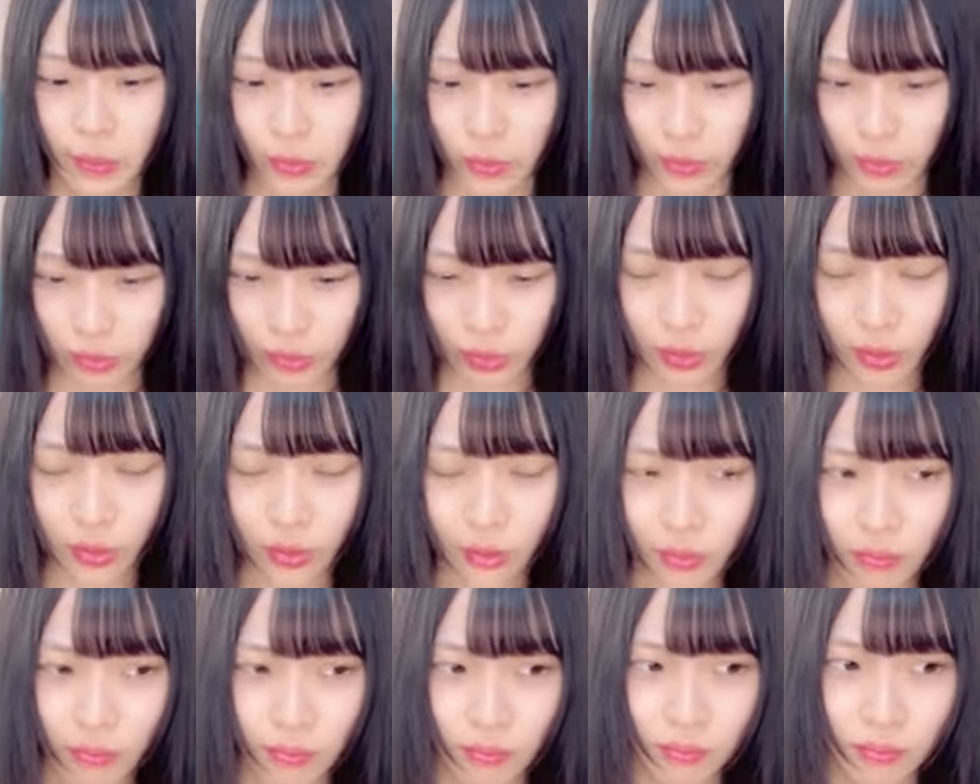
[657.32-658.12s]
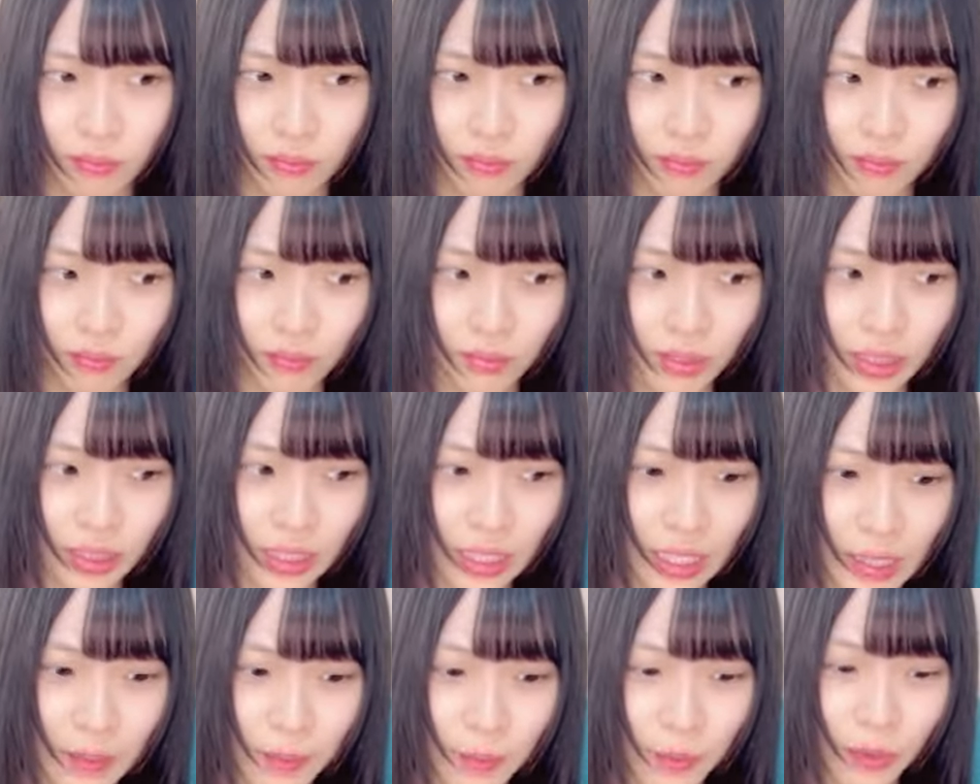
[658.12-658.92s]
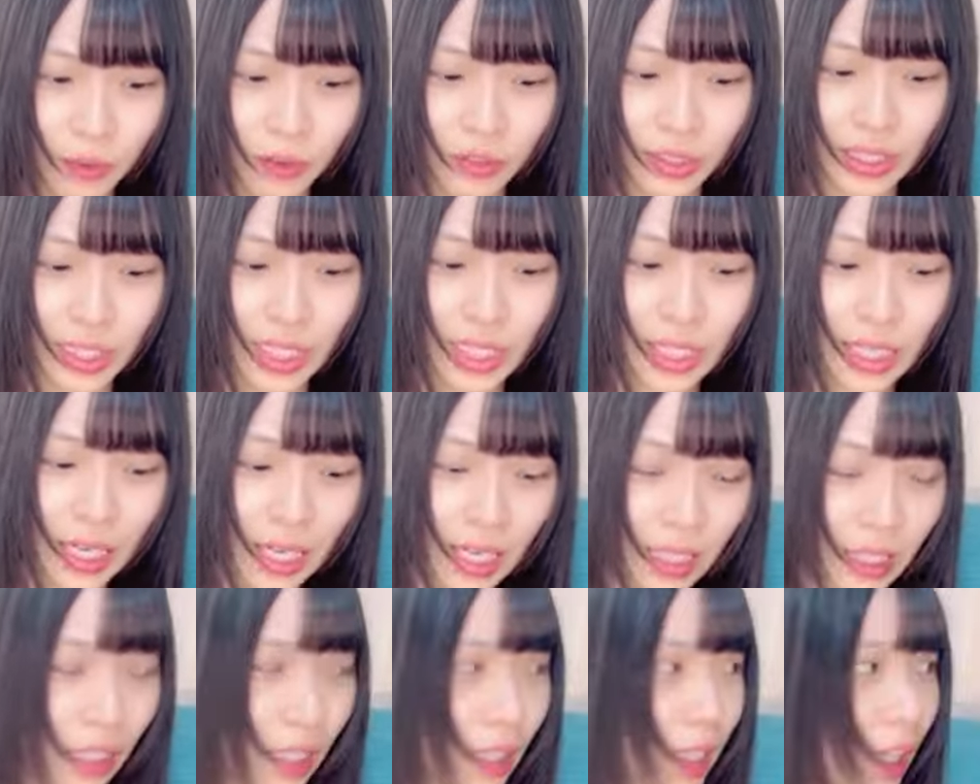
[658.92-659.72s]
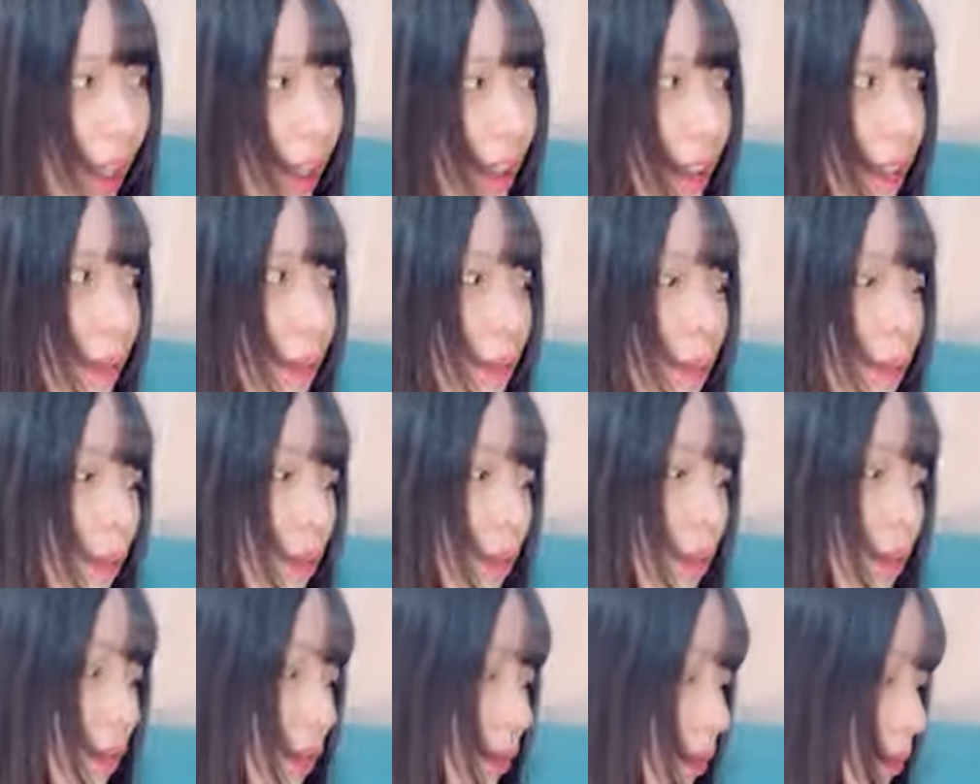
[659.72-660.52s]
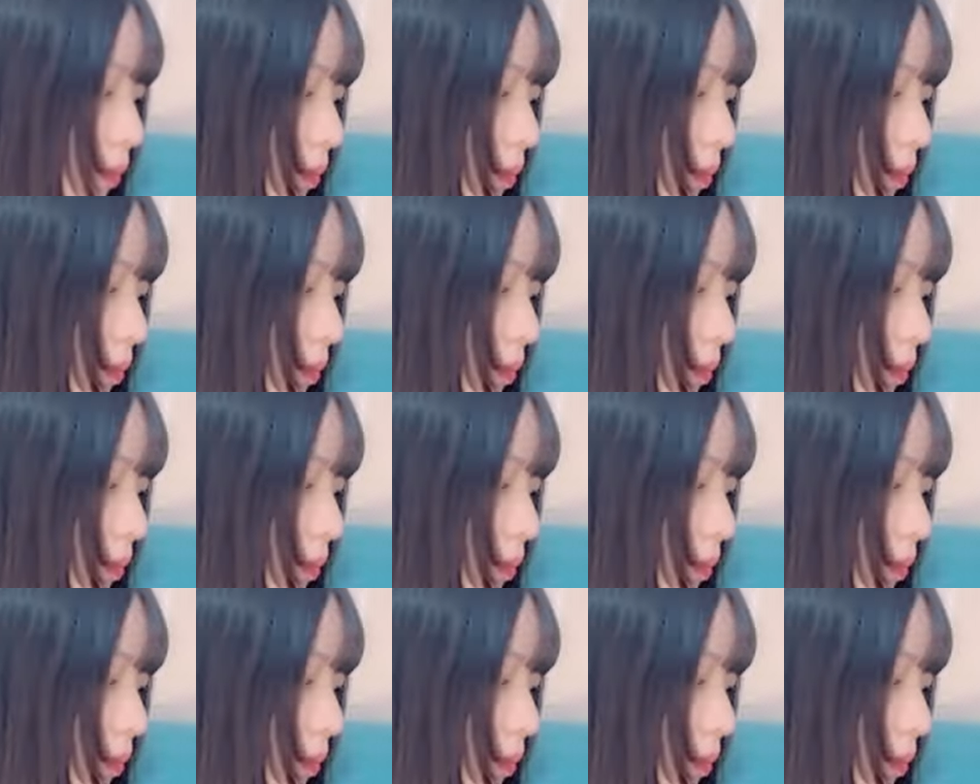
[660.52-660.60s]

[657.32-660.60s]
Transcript: もうじゃあもう家から出ないも